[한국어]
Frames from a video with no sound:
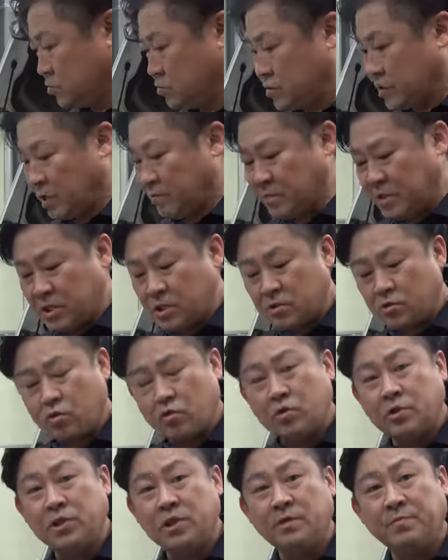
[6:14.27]
우리가 미드
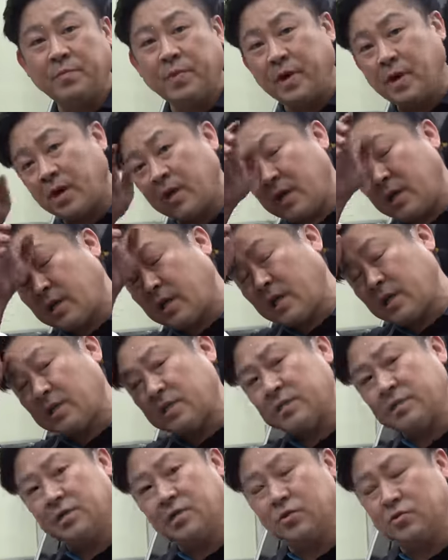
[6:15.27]
토크 임팩
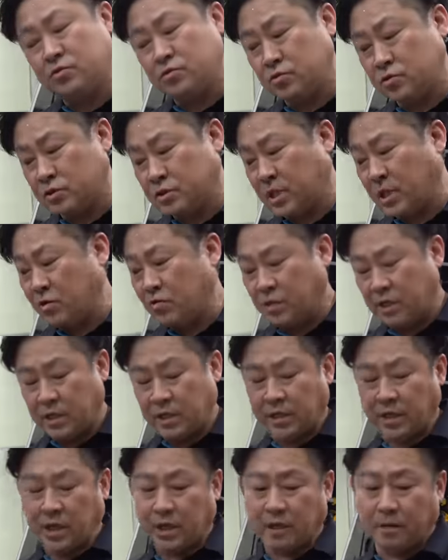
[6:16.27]
같은 경우를 사용할
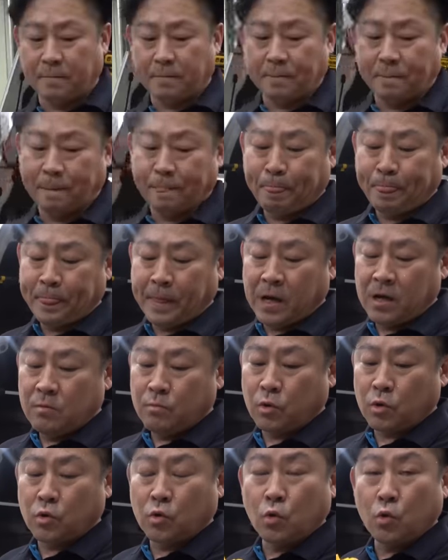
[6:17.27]
때
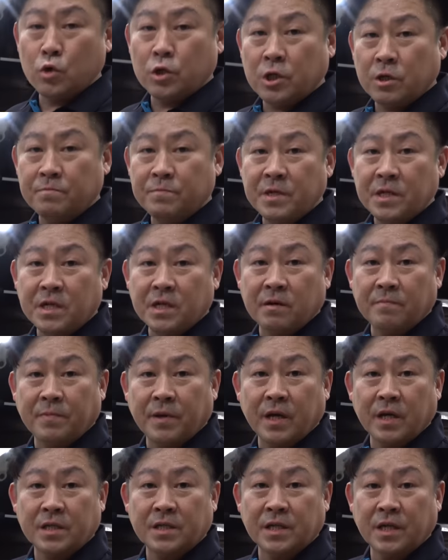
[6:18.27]
보통 오천
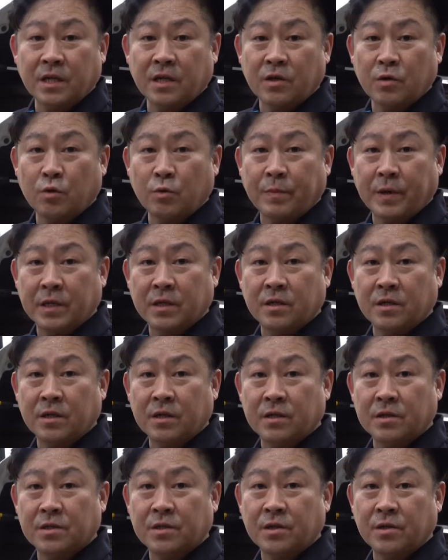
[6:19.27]
밀리암페어 짜리 이
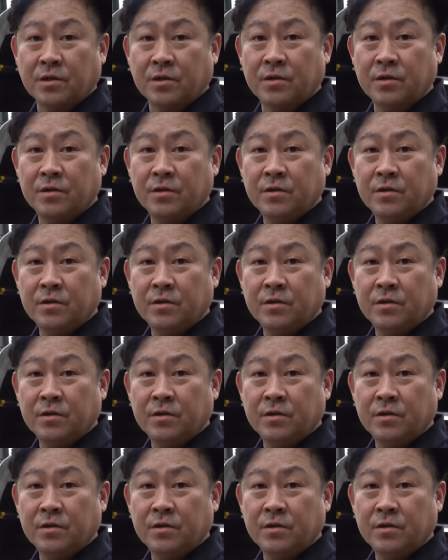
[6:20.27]
배터리를 써요.